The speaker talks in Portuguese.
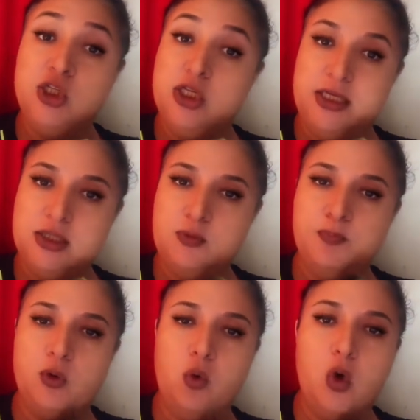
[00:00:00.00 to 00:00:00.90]
dias,
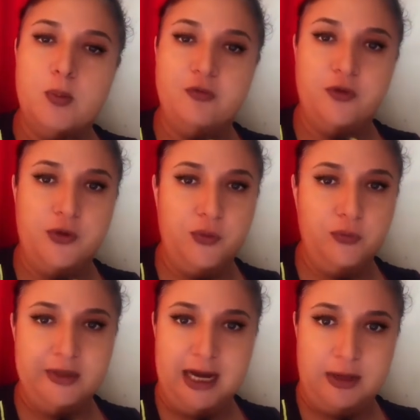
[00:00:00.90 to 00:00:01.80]
o corpo foi
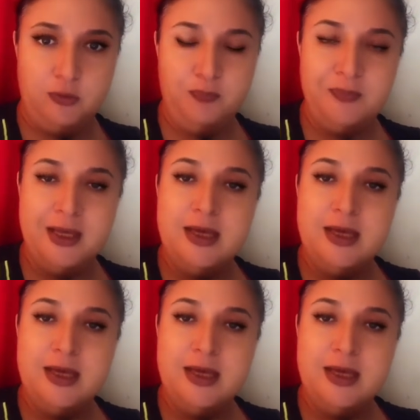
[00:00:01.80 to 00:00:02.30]
encontrado.